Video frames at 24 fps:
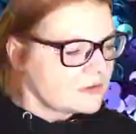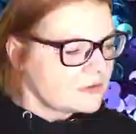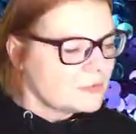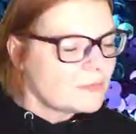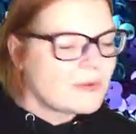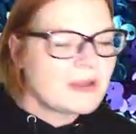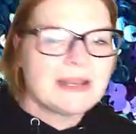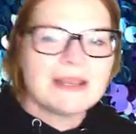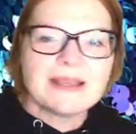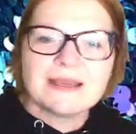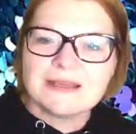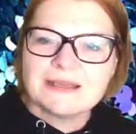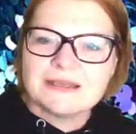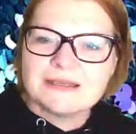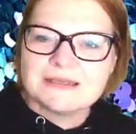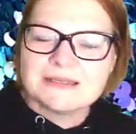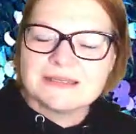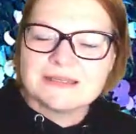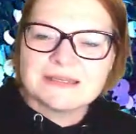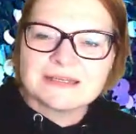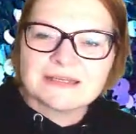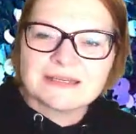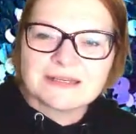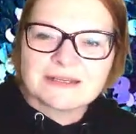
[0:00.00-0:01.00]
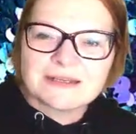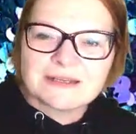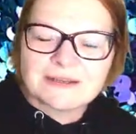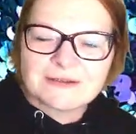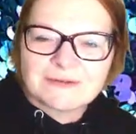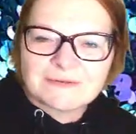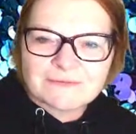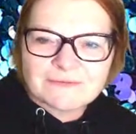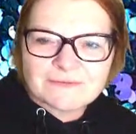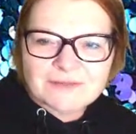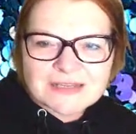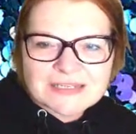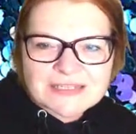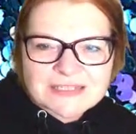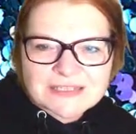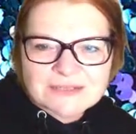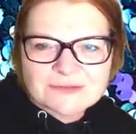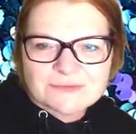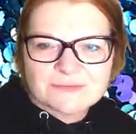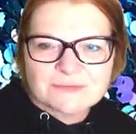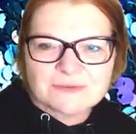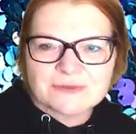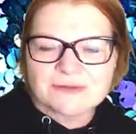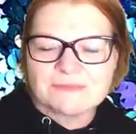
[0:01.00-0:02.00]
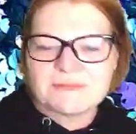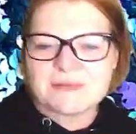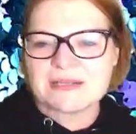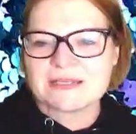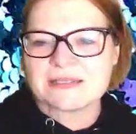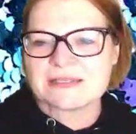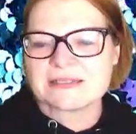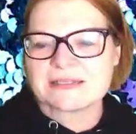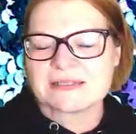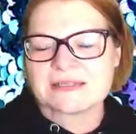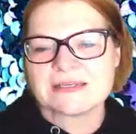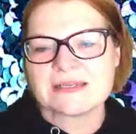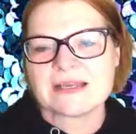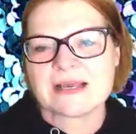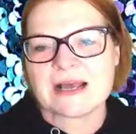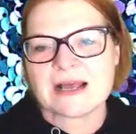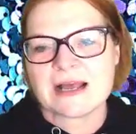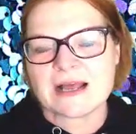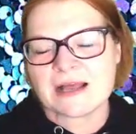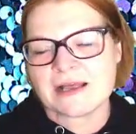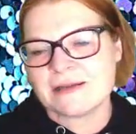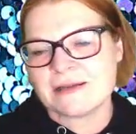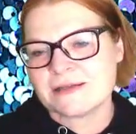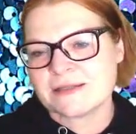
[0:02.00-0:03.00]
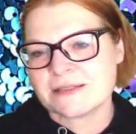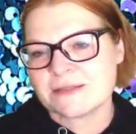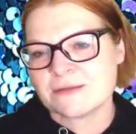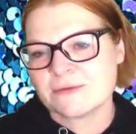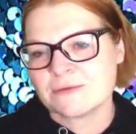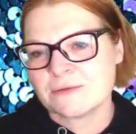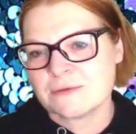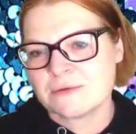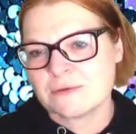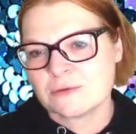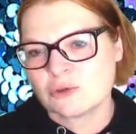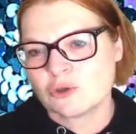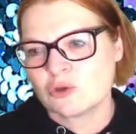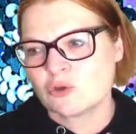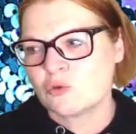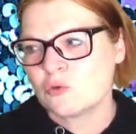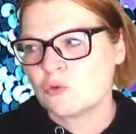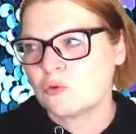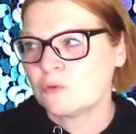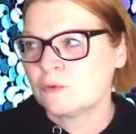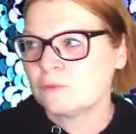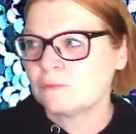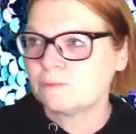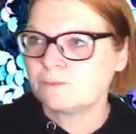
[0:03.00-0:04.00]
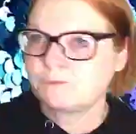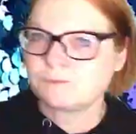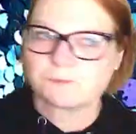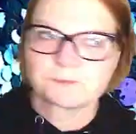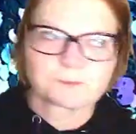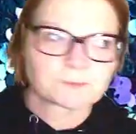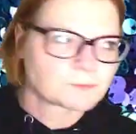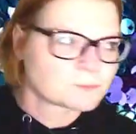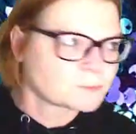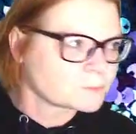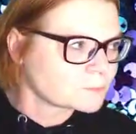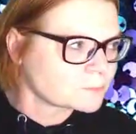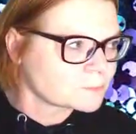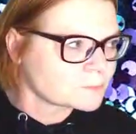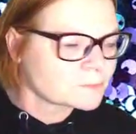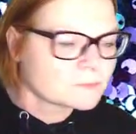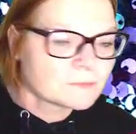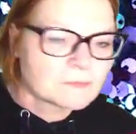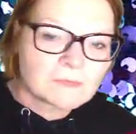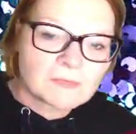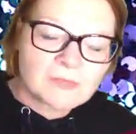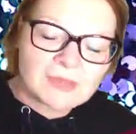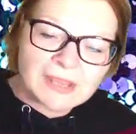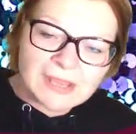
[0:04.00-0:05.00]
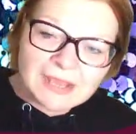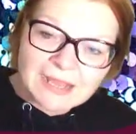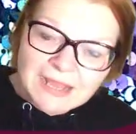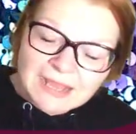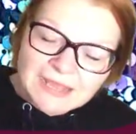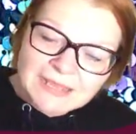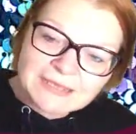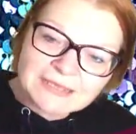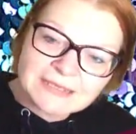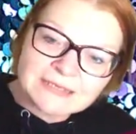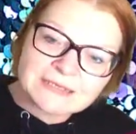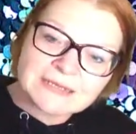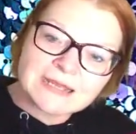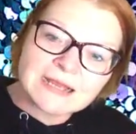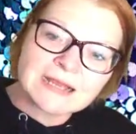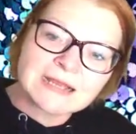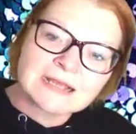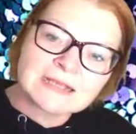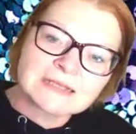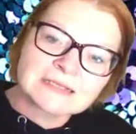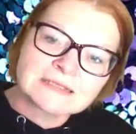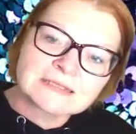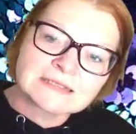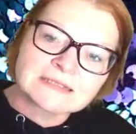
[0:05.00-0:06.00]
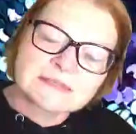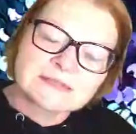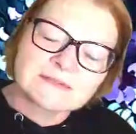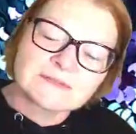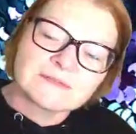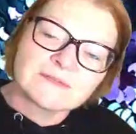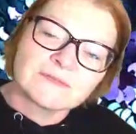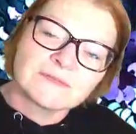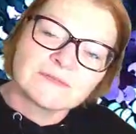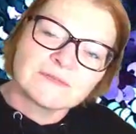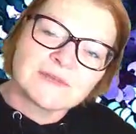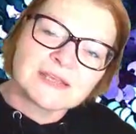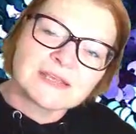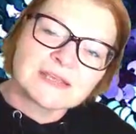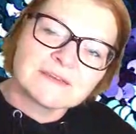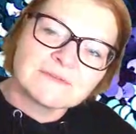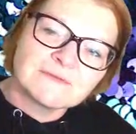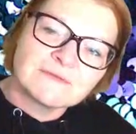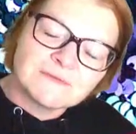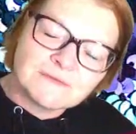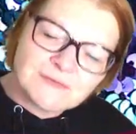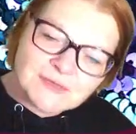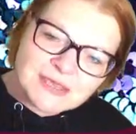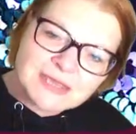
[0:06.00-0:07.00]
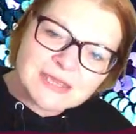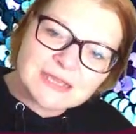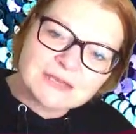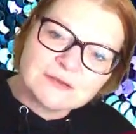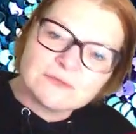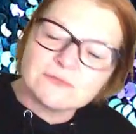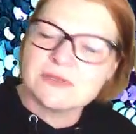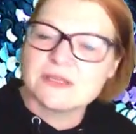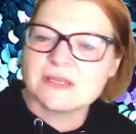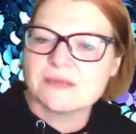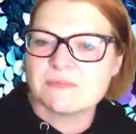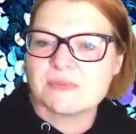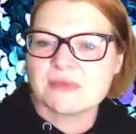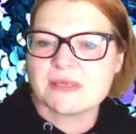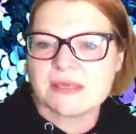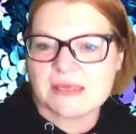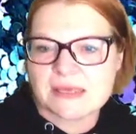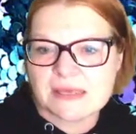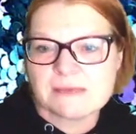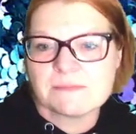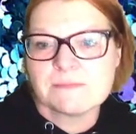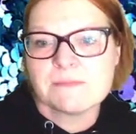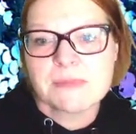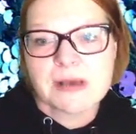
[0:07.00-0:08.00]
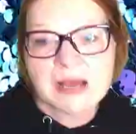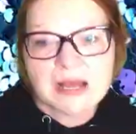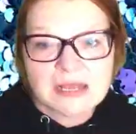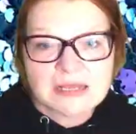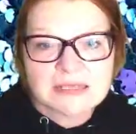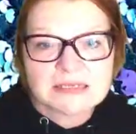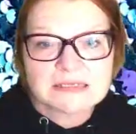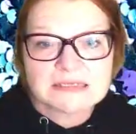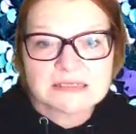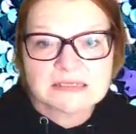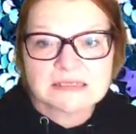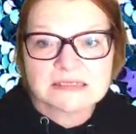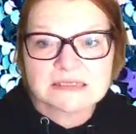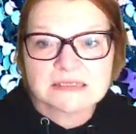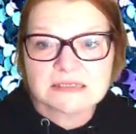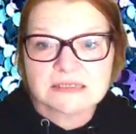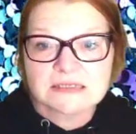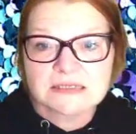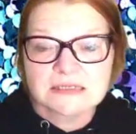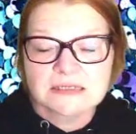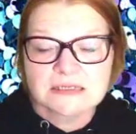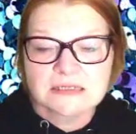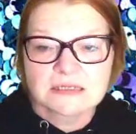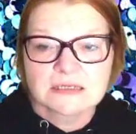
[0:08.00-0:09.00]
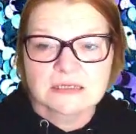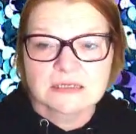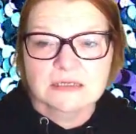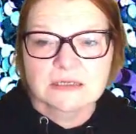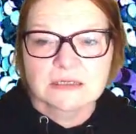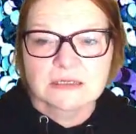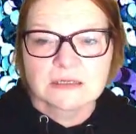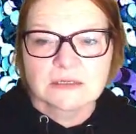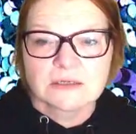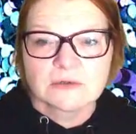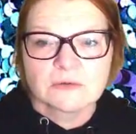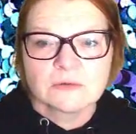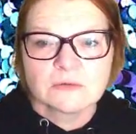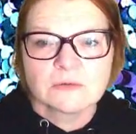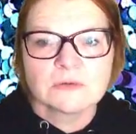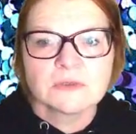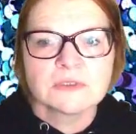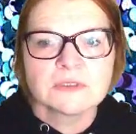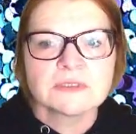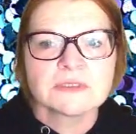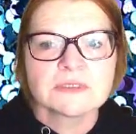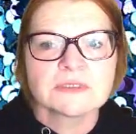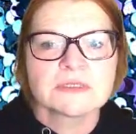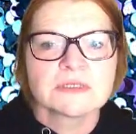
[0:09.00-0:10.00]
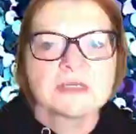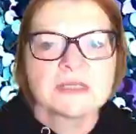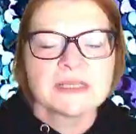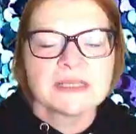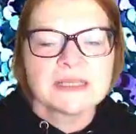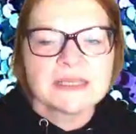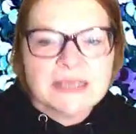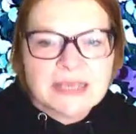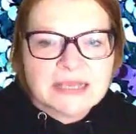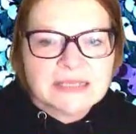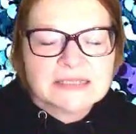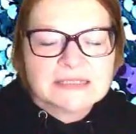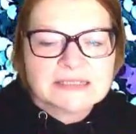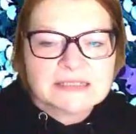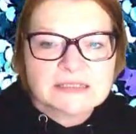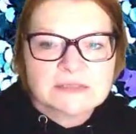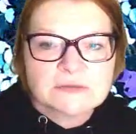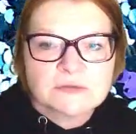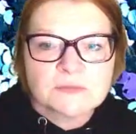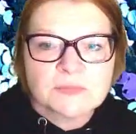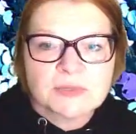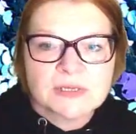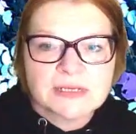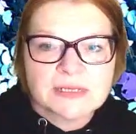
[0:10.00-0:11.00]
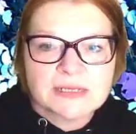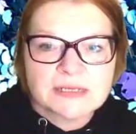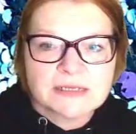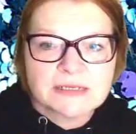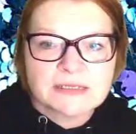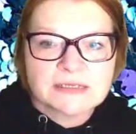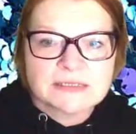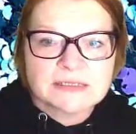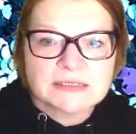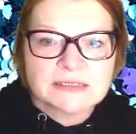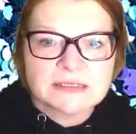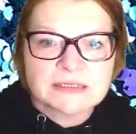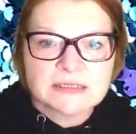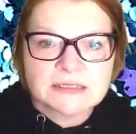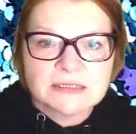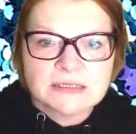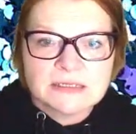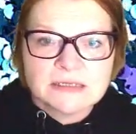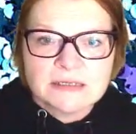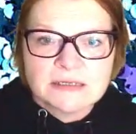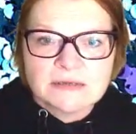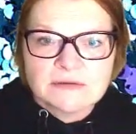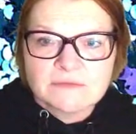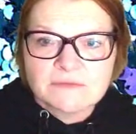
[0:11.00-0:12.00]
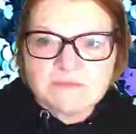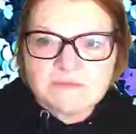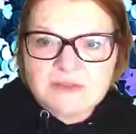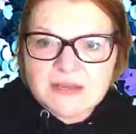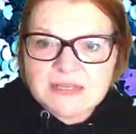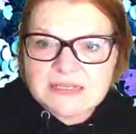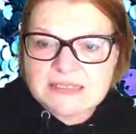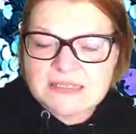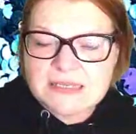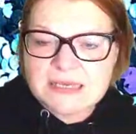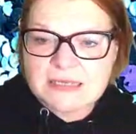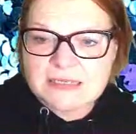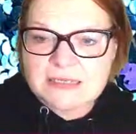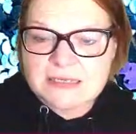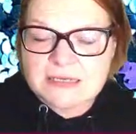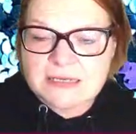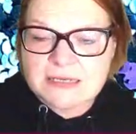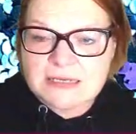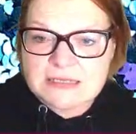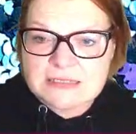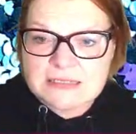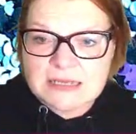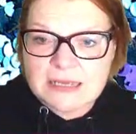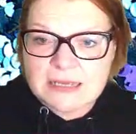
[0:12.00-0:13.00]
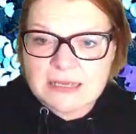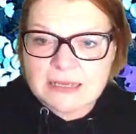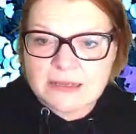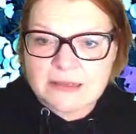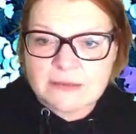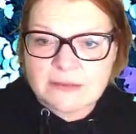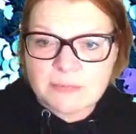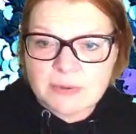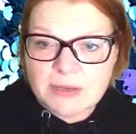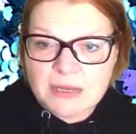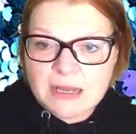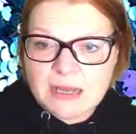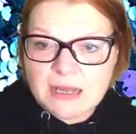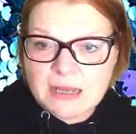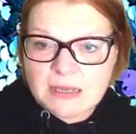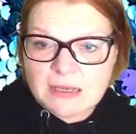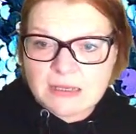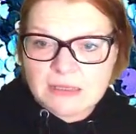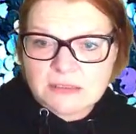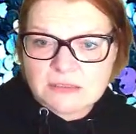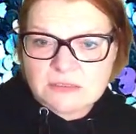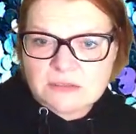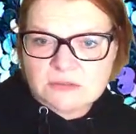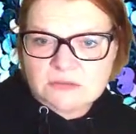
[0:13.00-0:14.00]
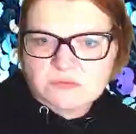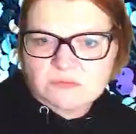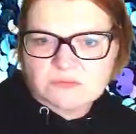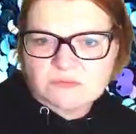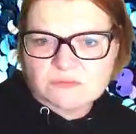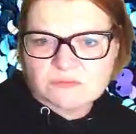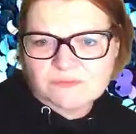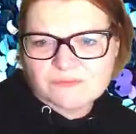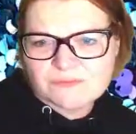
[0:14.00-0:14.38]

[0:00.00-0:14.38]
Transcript: Überlege dir, was du im letzten Jahr alles so schon erreicht hast, auf welche Wege du dich begeben hast. Und jetzt überlege dir, was hat dir das eingebracht?